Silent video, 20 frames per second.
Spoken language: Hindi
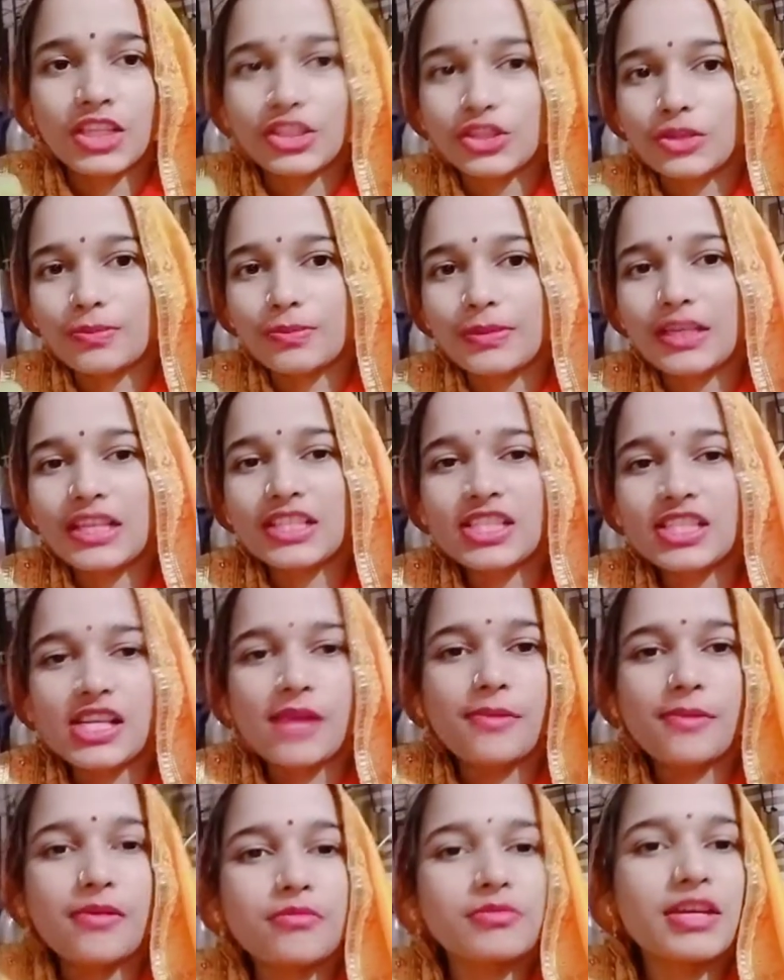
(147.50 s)
तो फ्रेंड्स
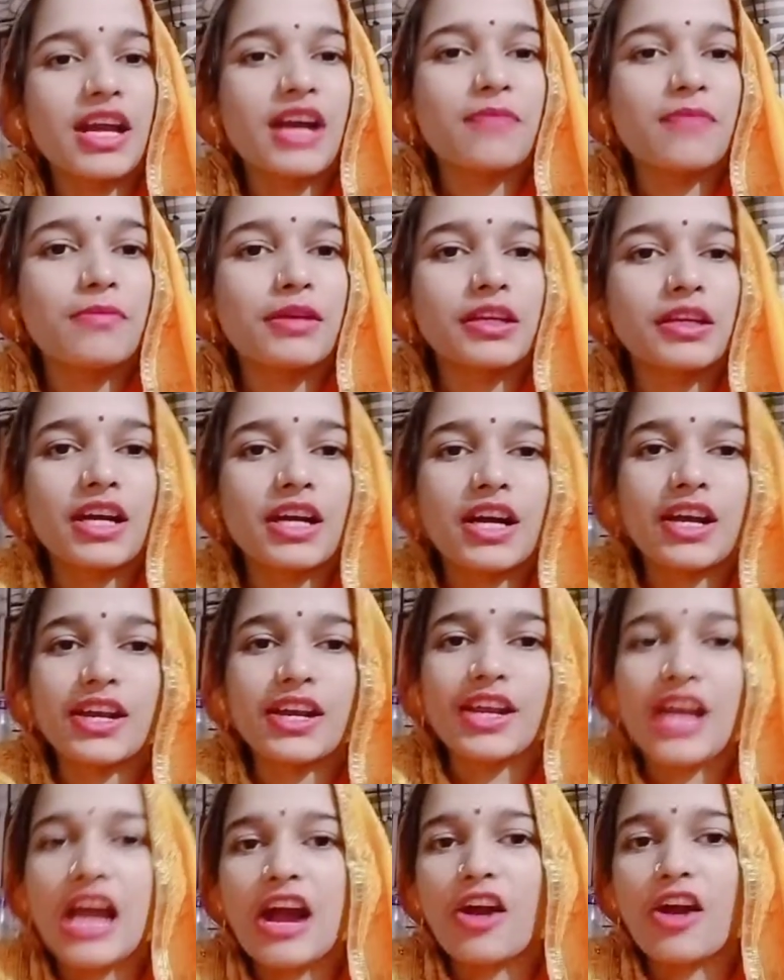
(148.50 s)
अब हम यहाँ पर खा रहे
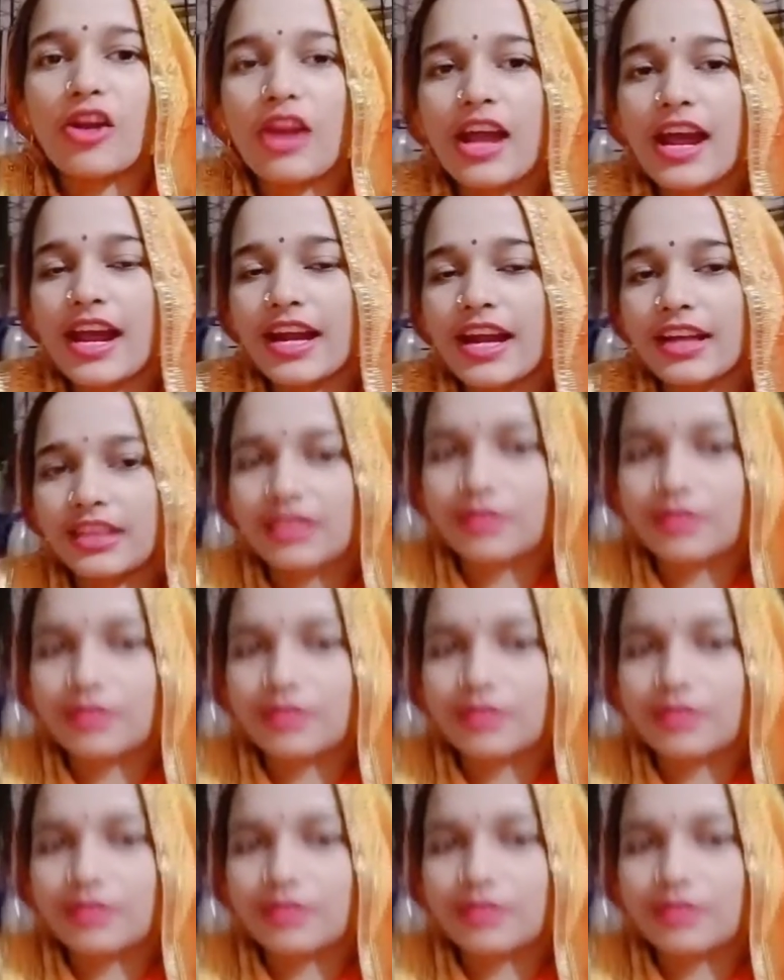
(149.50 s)
हैं आंवला एंड